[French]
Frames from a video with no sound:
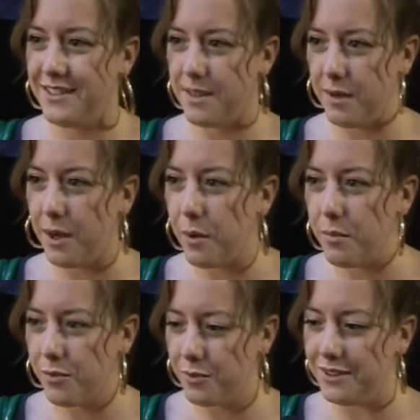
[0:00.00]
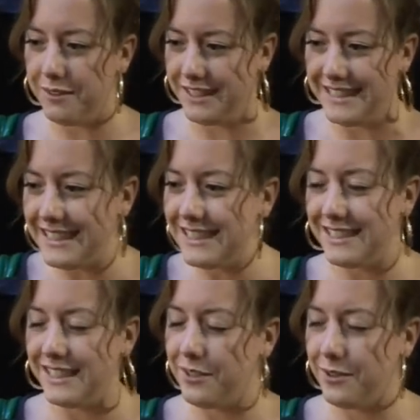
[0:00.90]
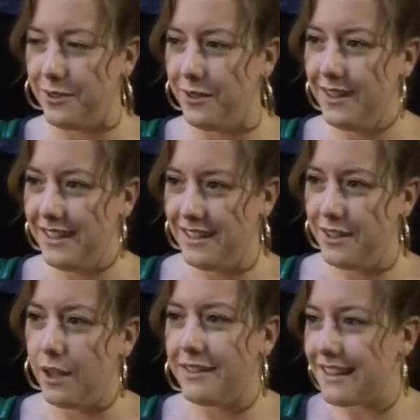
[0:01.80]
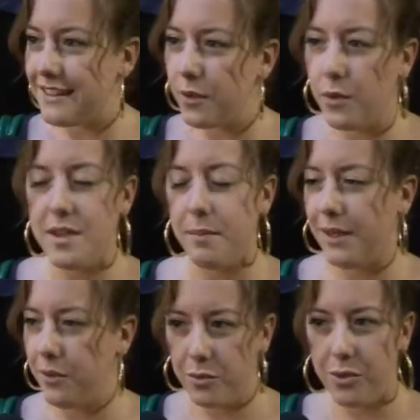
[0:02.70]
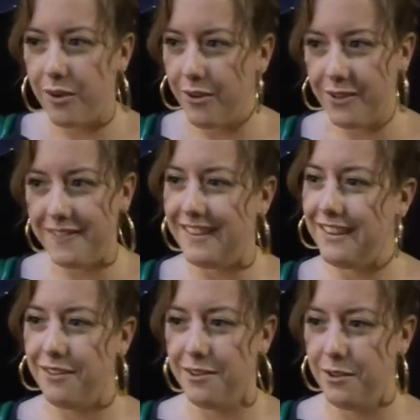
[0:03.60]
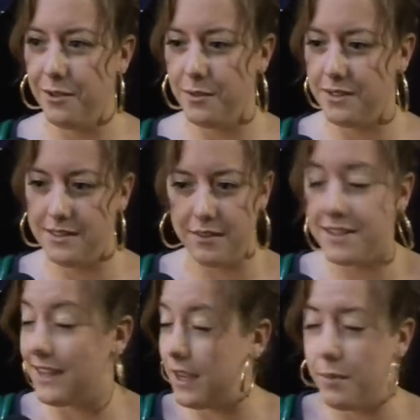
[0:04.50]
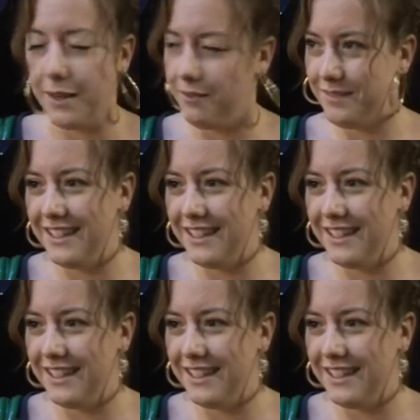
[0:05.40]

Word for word: ça m'a euh, beaucoup diverti, c'était intéressant, il n'y a pas de longueur, c'est vrai que ça arrête pas.